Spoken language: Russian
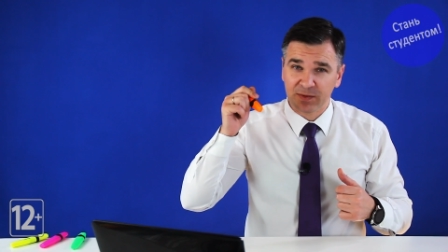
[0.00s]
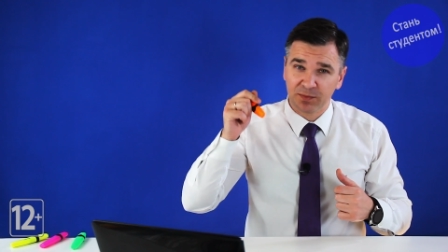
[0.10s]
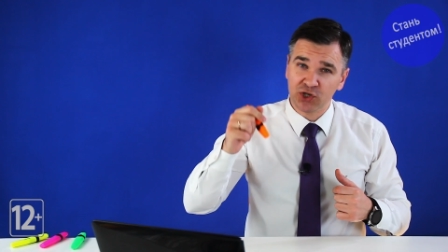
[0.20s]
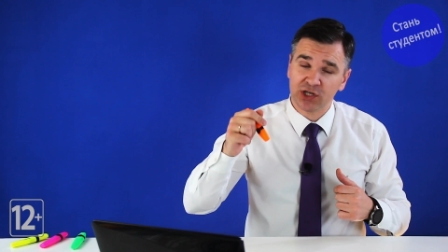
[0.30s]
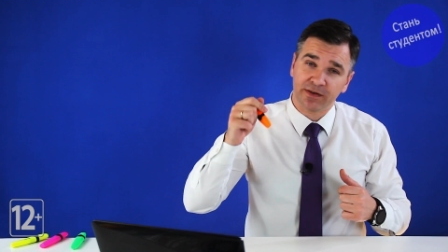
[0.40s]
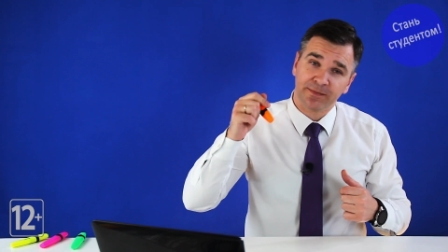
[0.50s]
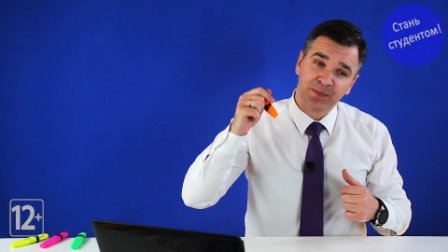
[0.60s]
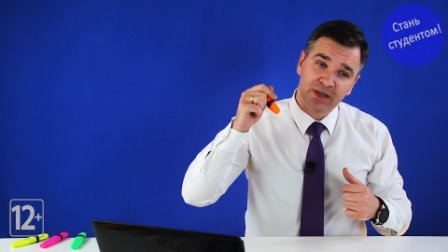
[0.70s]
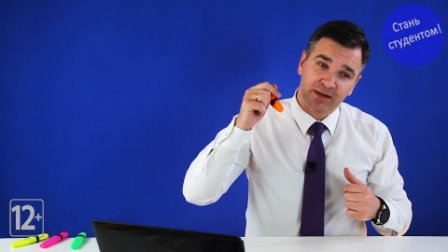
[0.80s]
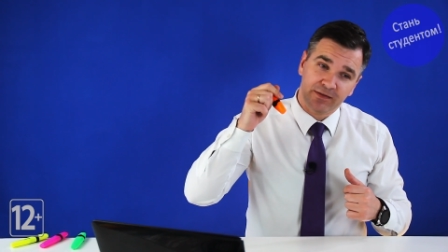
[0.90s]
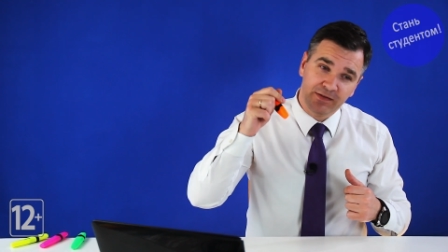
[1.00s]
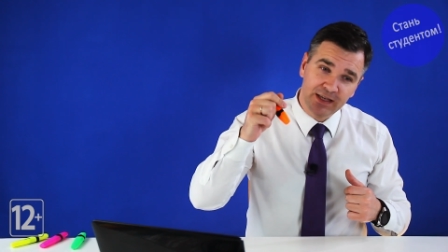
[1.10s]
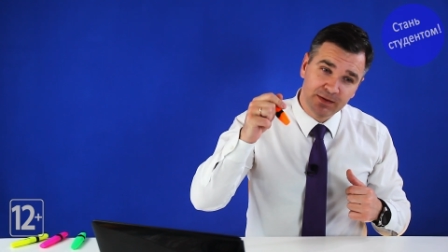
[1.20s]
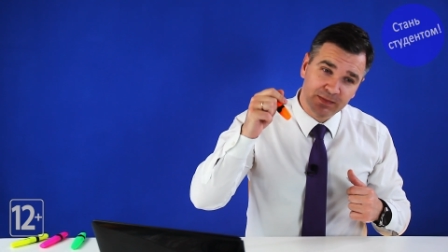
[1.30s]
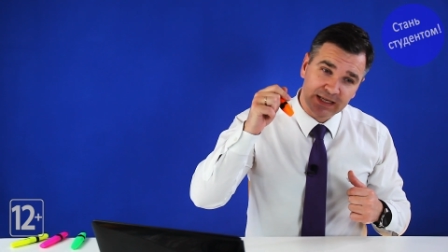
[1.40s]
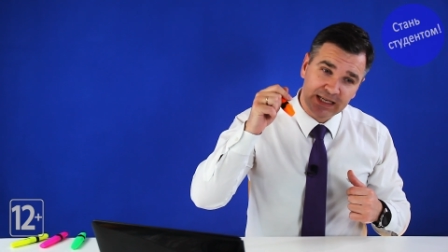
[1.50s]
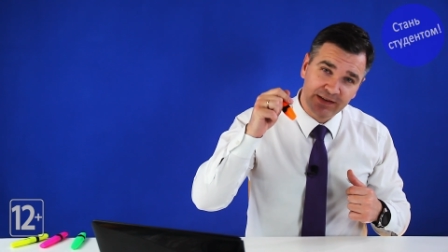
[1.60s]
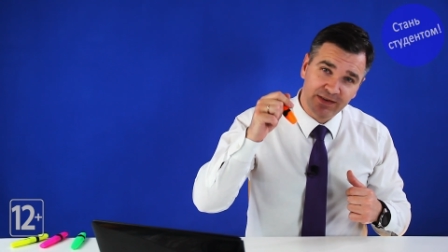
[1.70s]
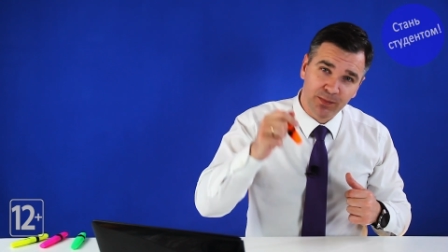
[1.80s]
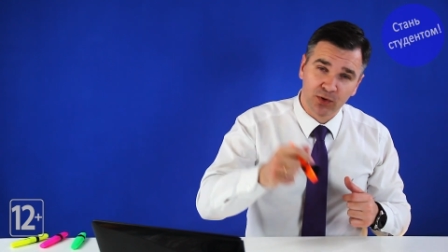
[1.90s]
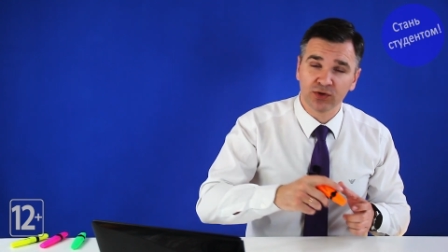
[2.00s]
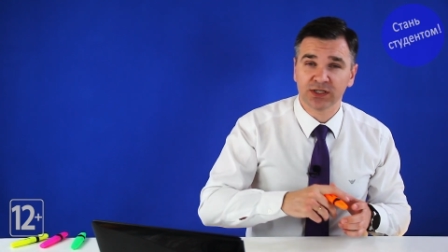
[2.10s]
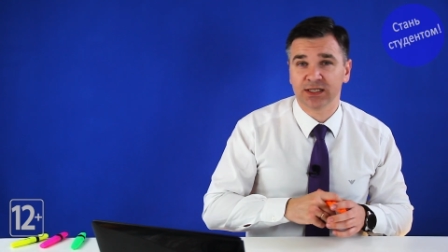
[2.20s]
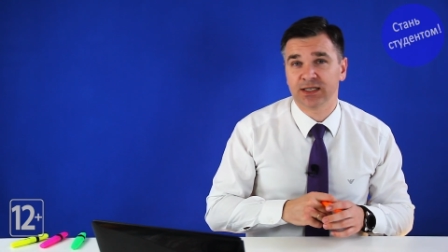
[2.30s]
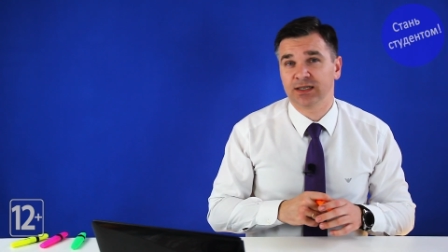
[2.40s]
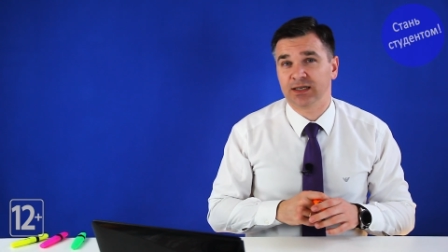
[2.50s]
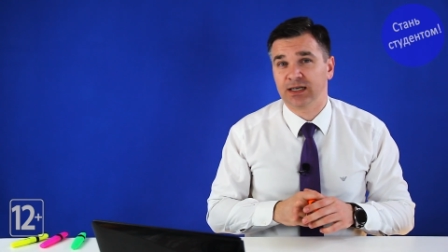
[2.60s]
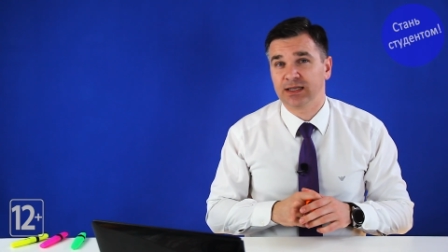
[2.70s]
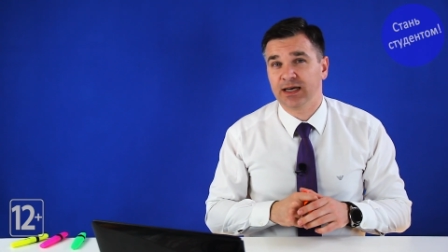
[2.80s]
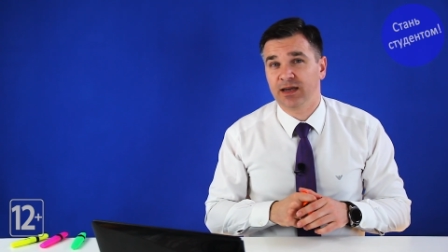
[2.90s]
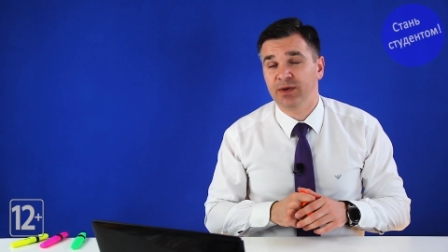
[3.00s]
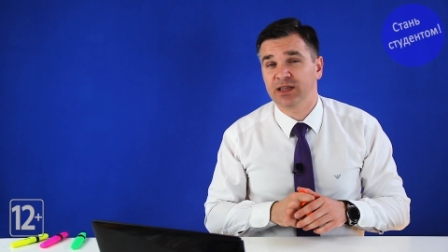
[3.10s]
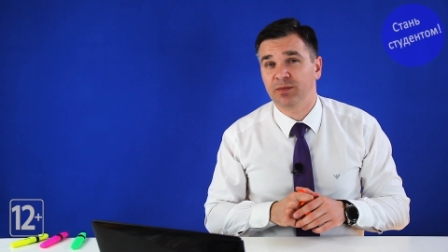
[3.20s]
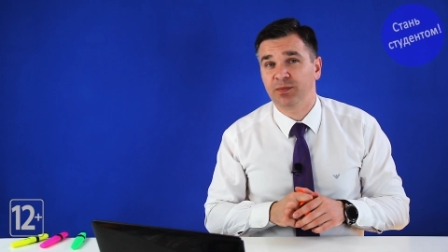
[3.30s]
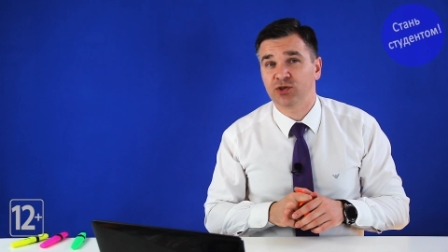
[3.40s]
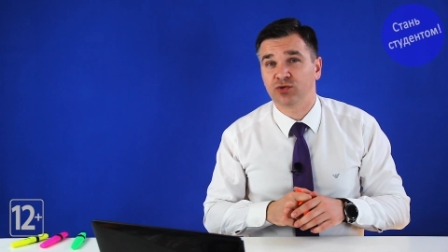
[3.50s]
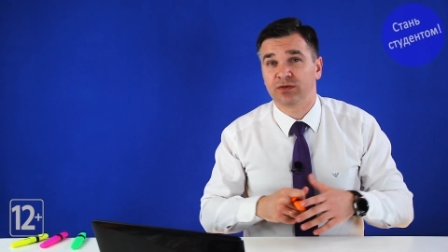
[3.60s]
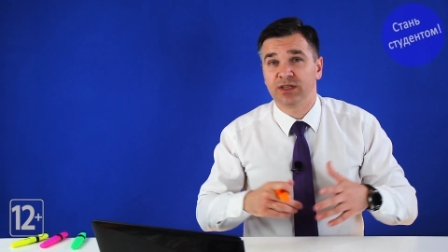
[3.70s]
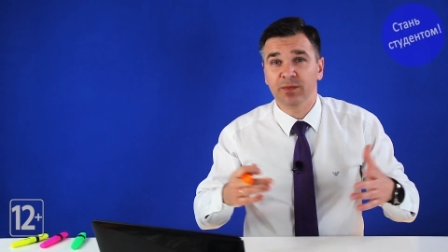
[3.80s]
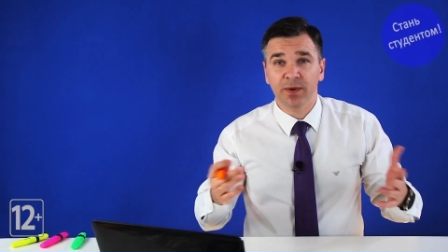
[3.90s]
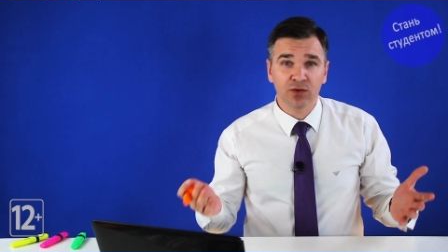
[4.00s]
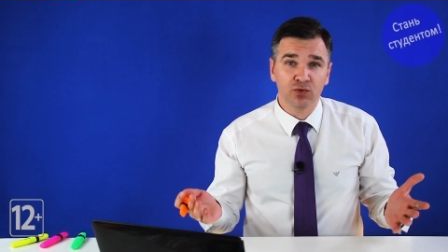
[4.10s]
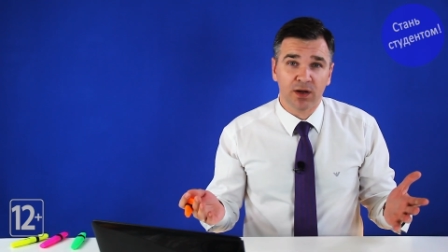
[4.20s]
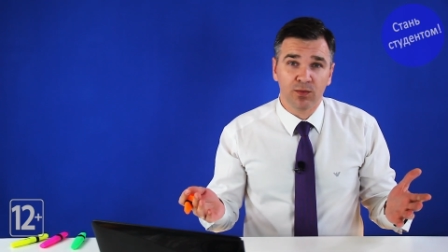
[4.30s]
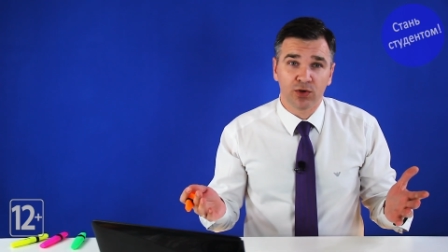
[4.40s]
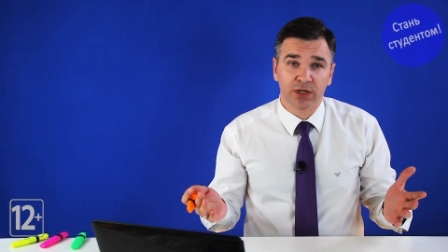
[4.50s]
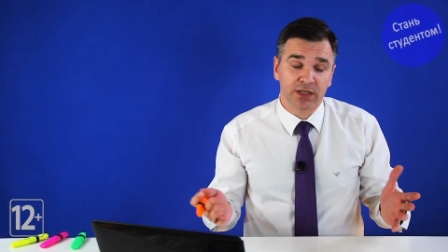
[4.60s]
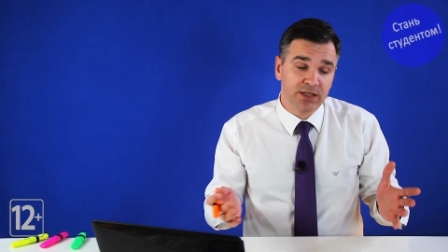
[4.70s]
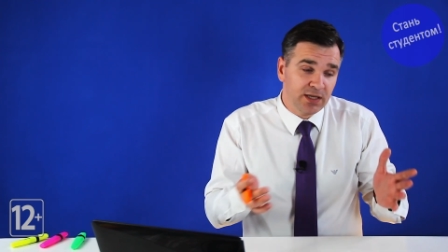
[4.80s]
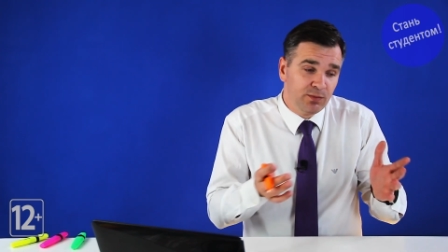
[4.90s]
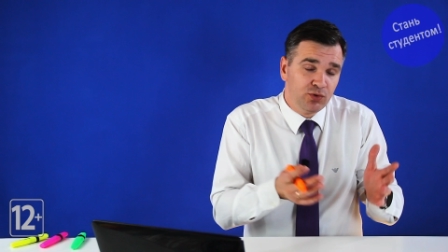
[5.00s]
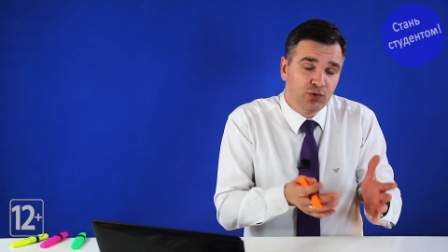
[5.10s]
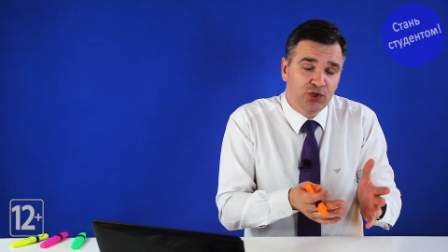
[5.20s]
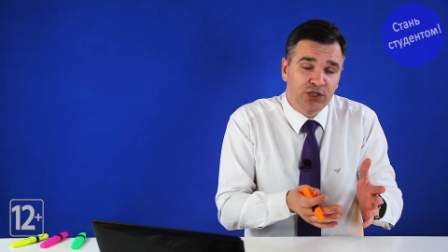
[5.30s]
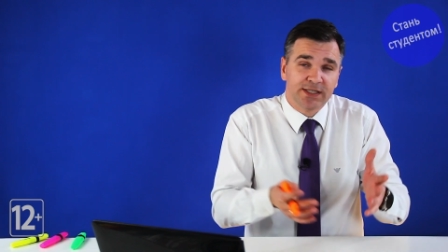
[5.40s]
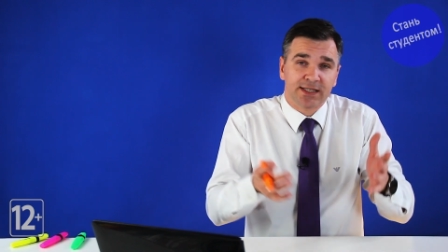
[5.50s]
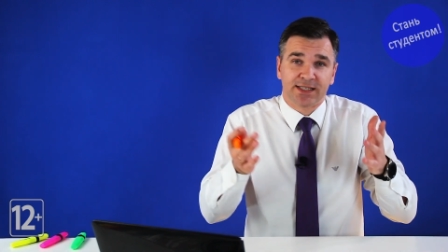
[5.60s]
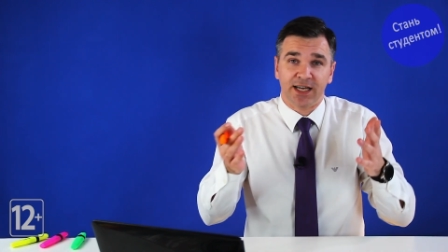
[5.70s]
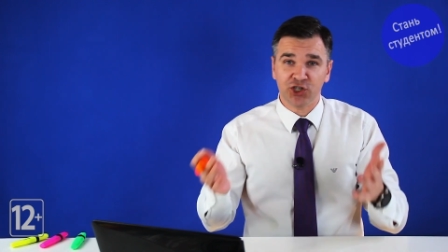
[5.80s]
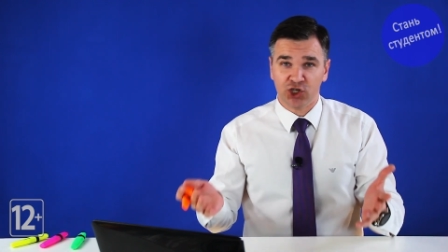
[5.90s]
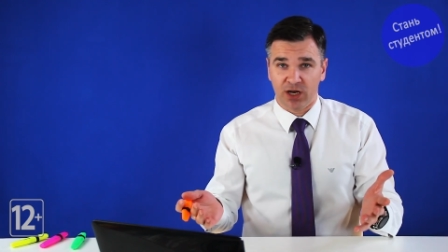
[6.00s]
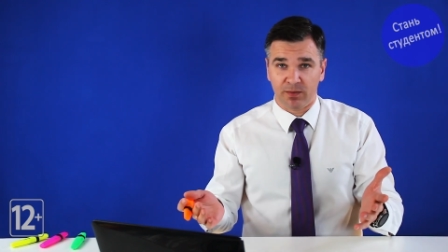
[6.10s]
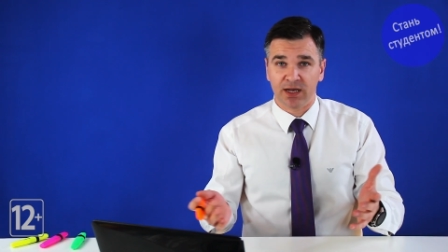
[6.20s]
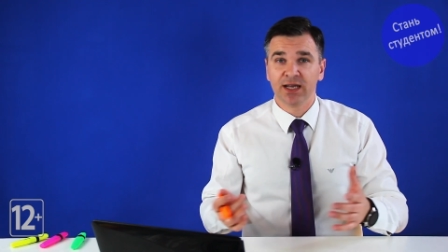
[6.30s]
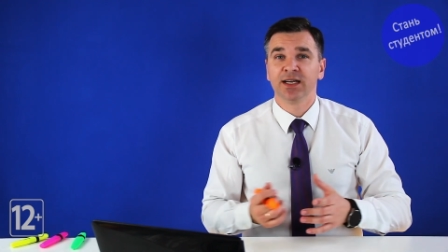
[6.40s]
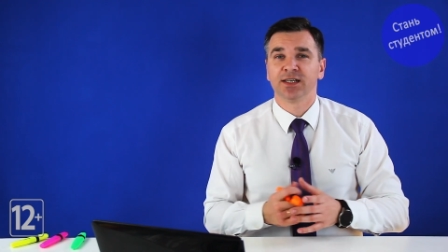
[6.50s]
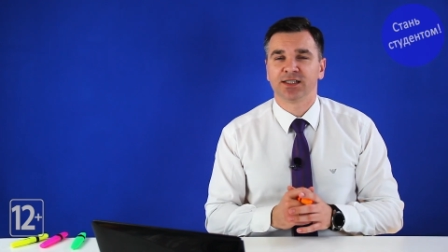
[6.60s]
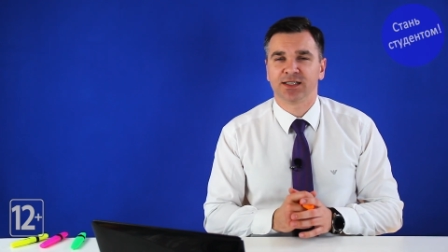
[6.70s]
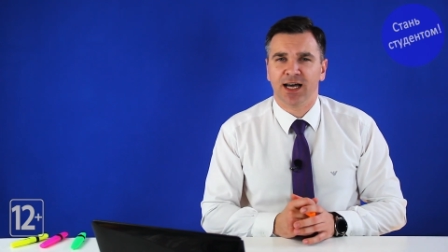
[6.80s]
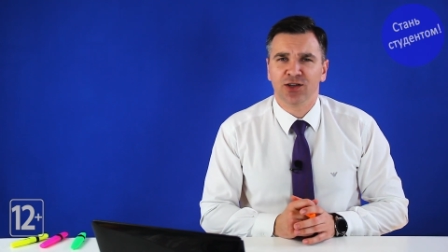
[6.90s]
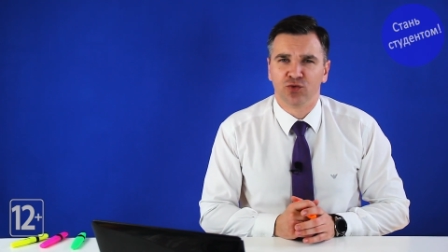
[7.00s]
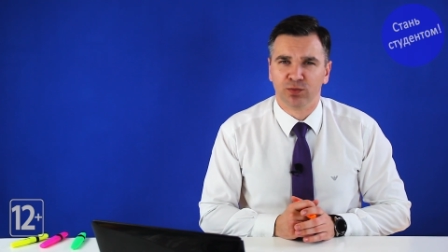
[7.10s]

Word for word: подписчиков – видим такие вопросы, когда ребята пишут, не пойду работать, не буду учиться, зачем? стану